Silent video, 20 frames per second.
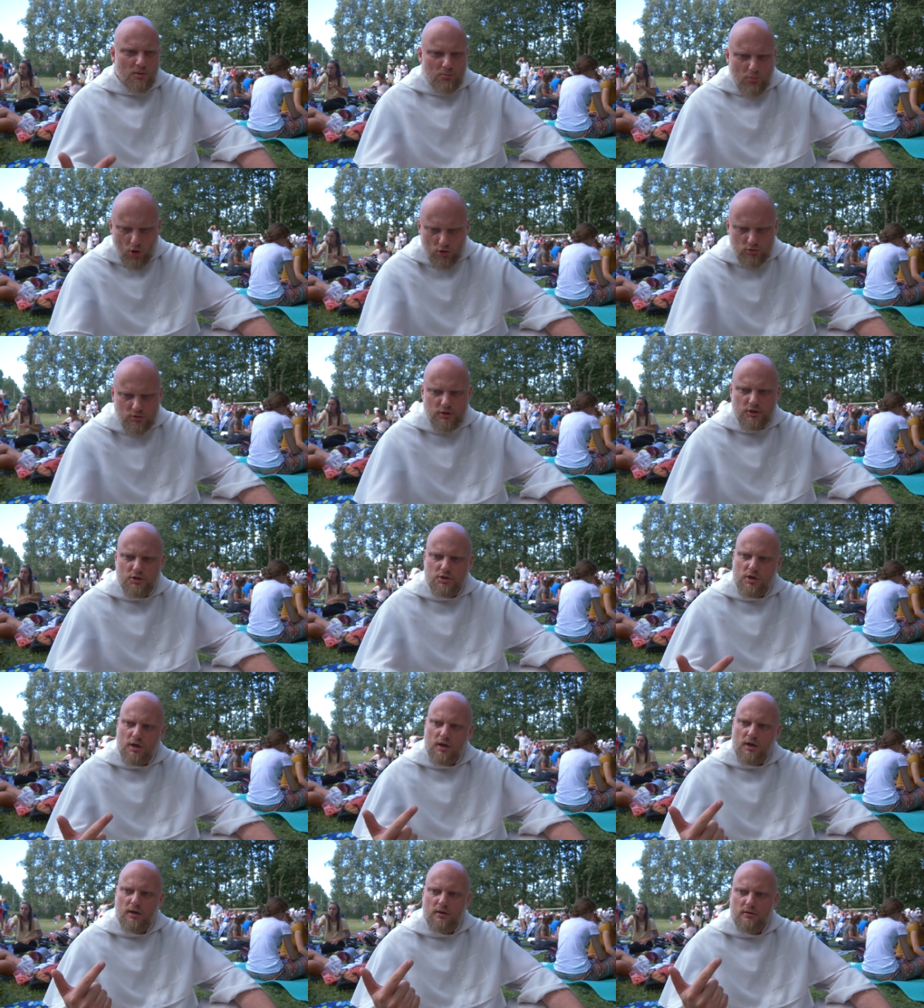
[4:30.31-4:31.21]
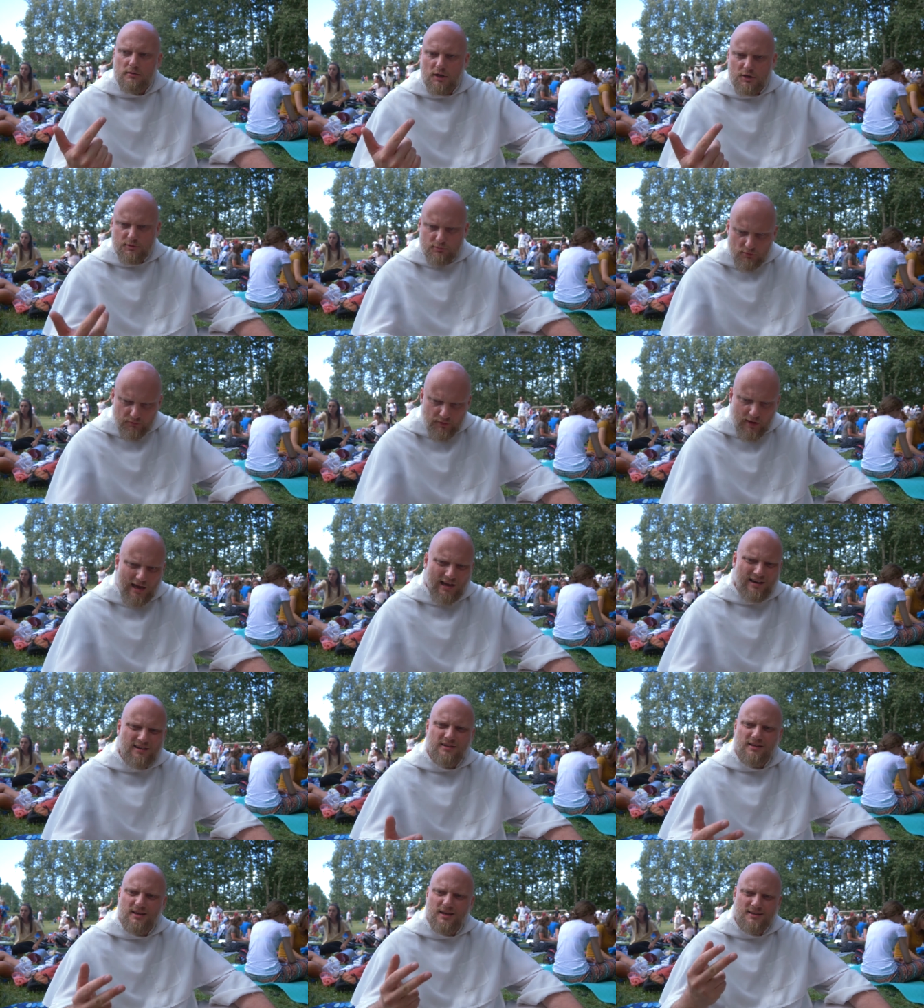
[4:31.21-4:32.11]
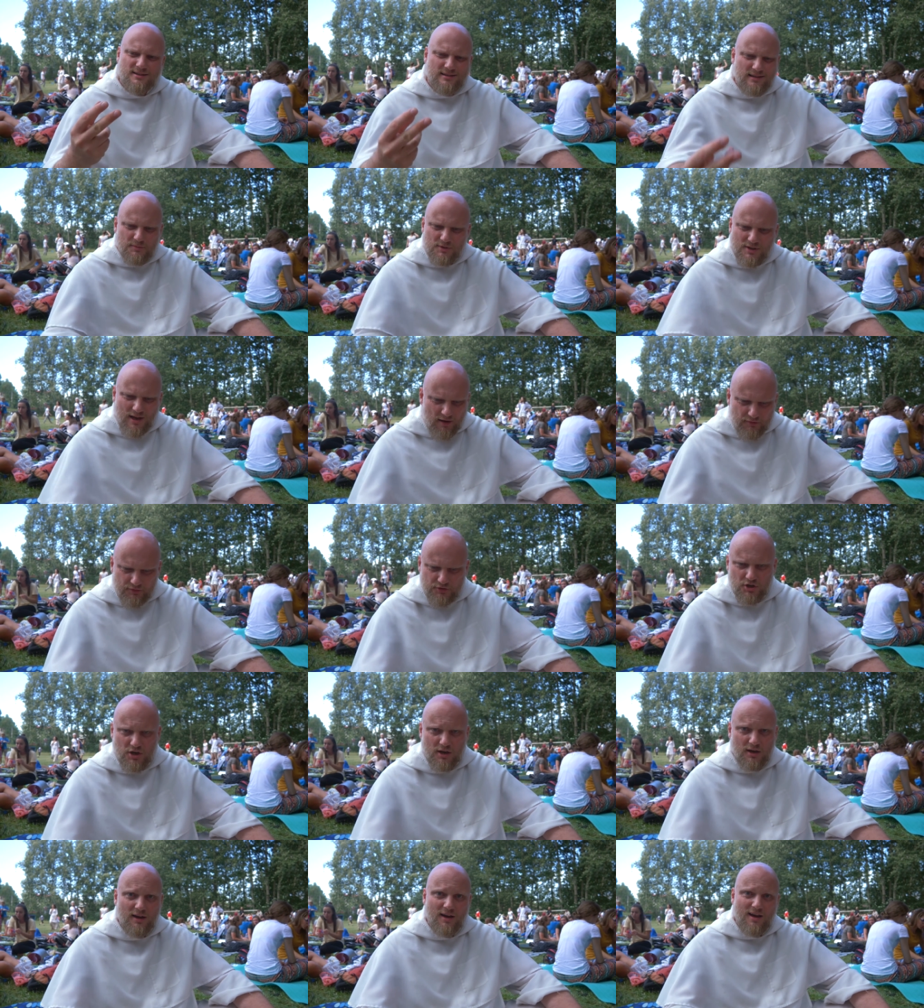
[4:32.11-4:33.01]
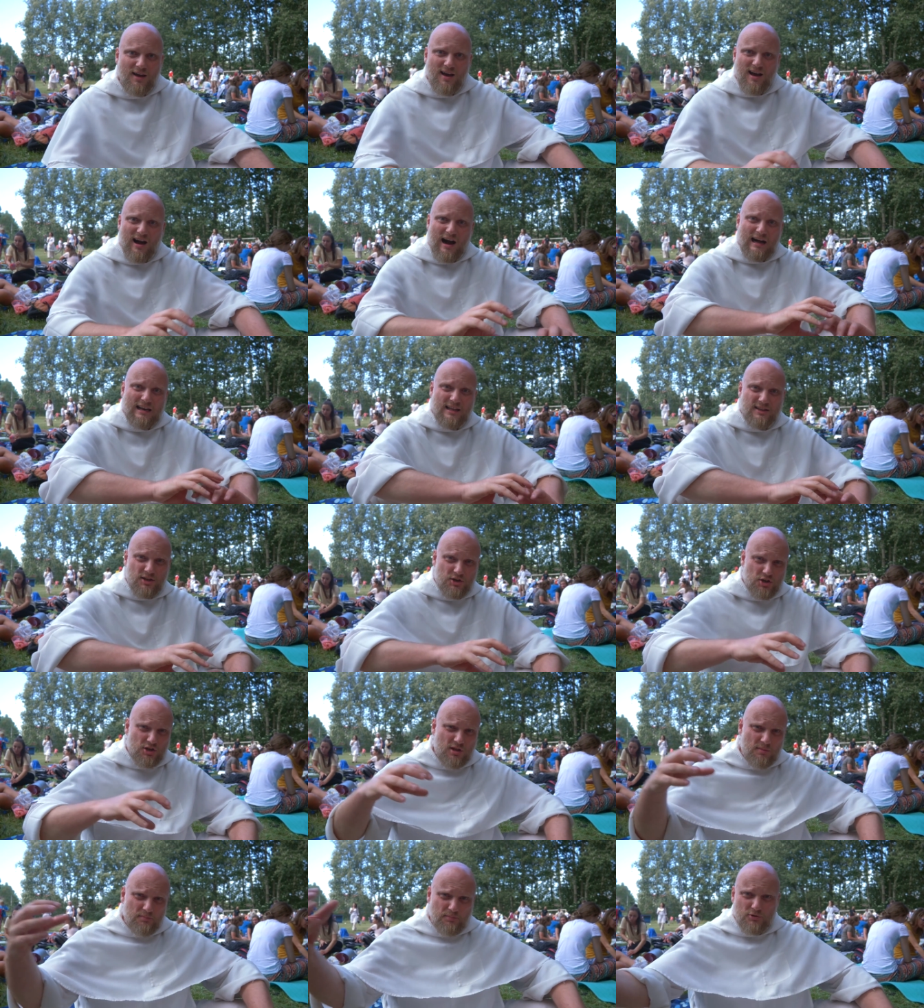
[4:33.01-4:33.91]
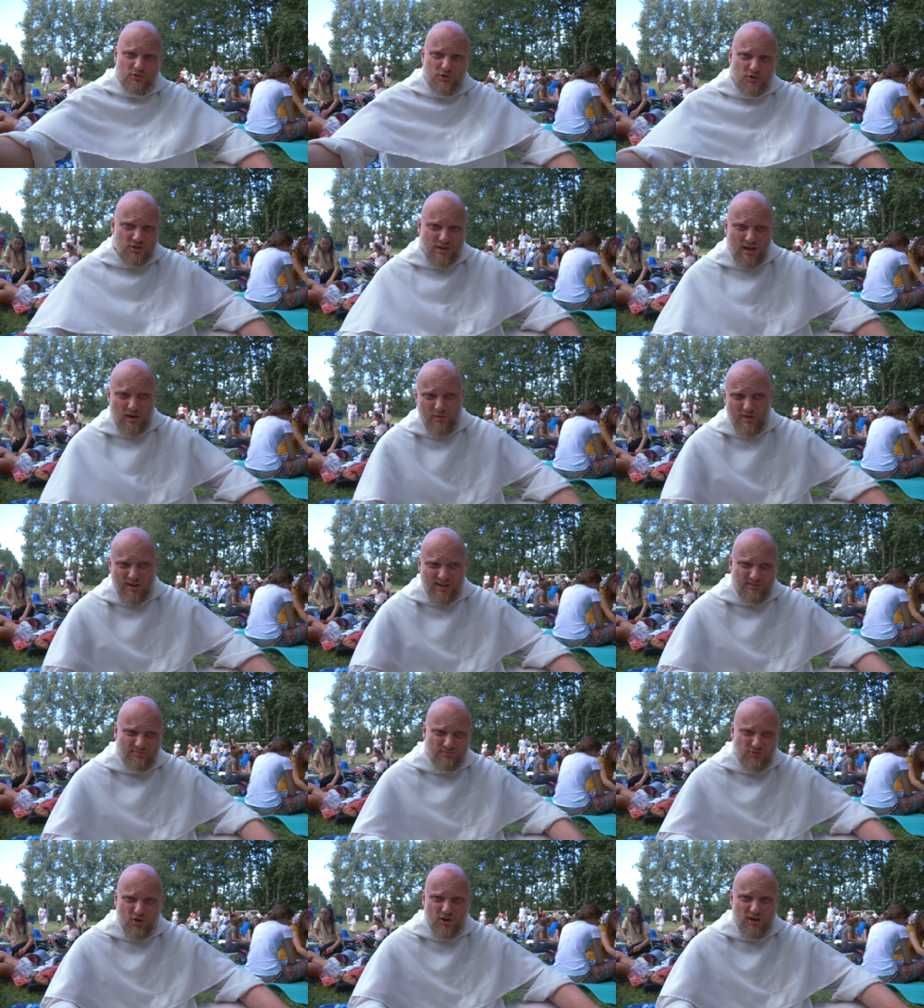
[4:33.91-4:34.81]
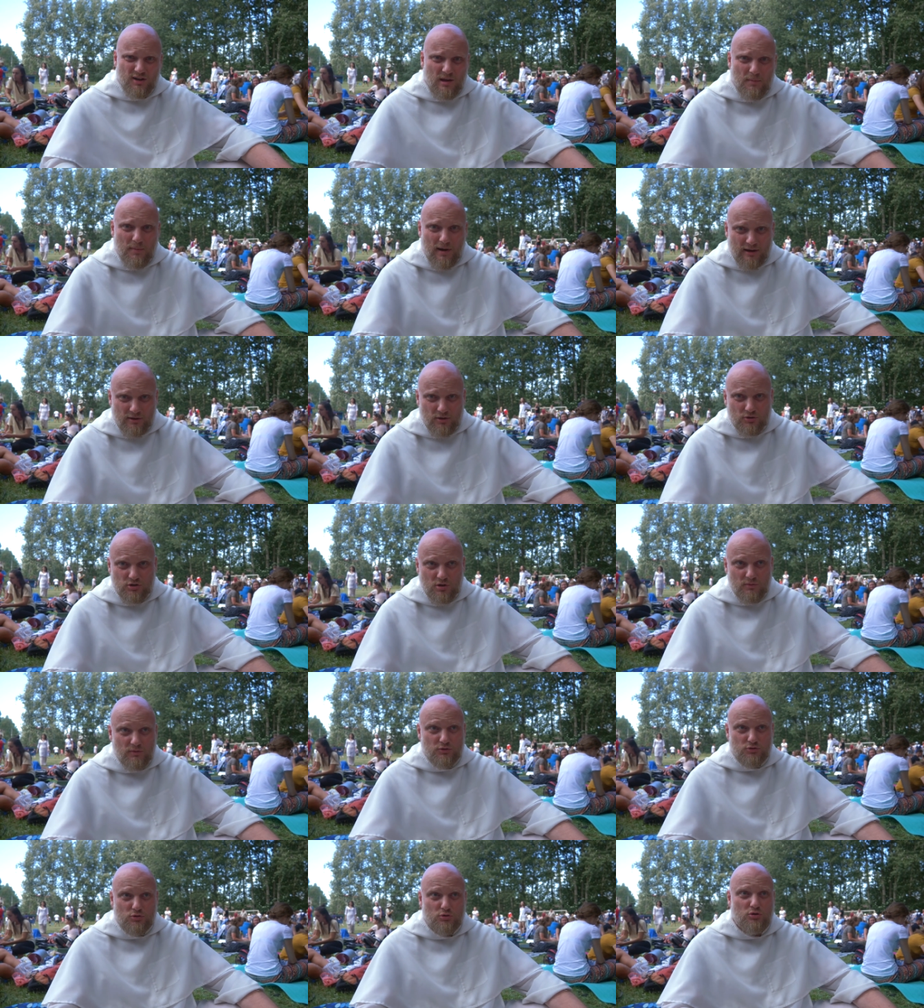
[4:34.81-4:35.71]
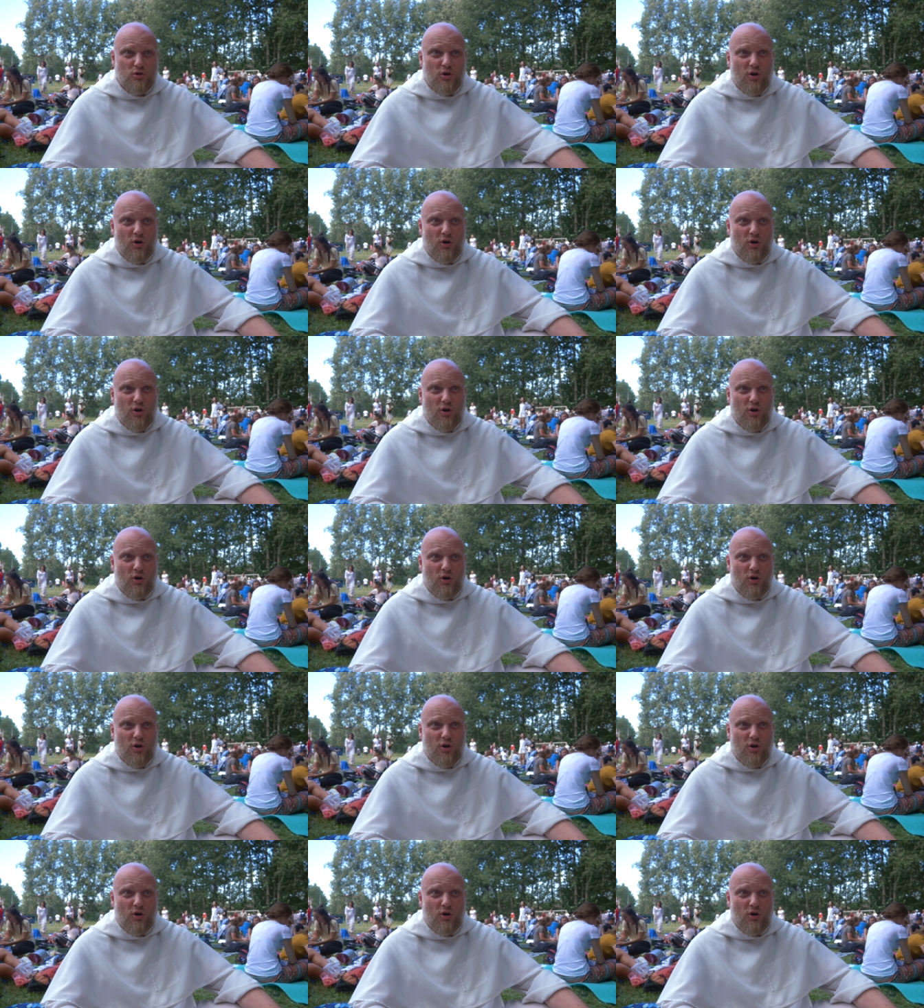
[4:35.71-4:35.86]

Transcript: modli się, jest mu wierny, jest z nim zawsze, ale te siedem pozostałych trochę nie bardzo, czyli mówiąc